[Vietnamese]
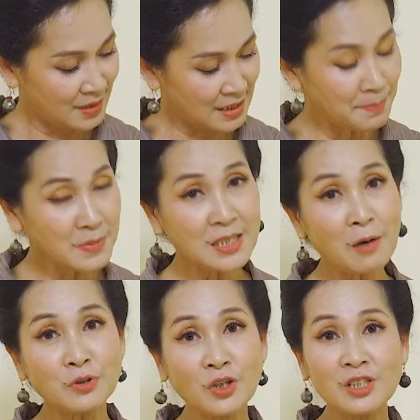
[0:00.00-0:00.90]
chăm
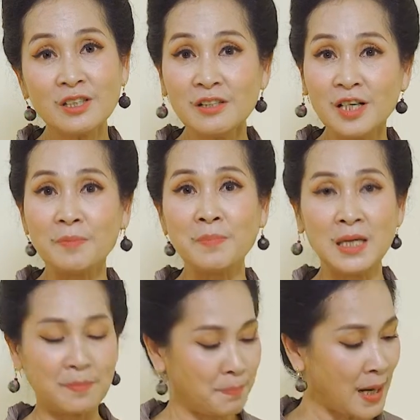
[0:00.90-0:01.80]
sóc cho những người
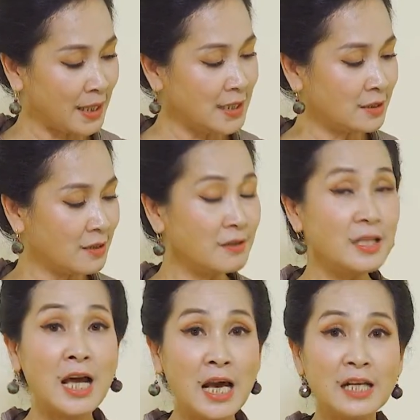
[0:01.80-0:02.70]
bị Parkinson,
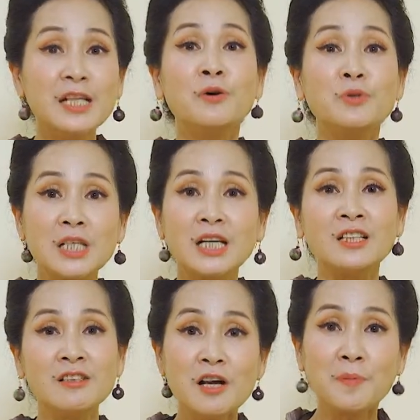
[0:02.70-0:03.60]
điều trị
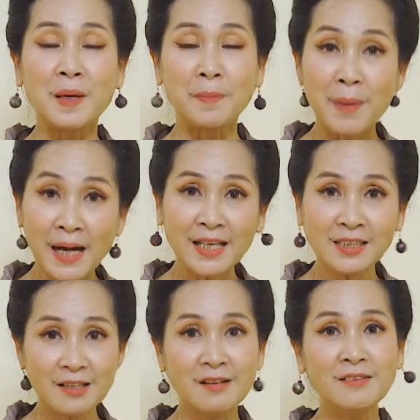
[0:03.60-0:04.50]
những người bị
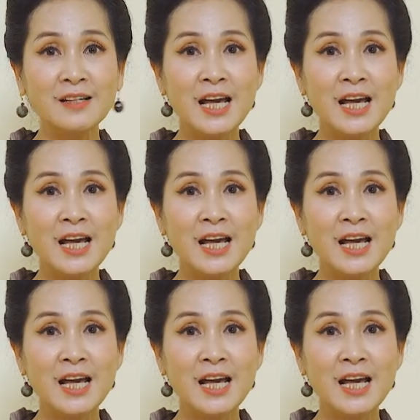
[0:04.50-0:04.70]
Parkinson.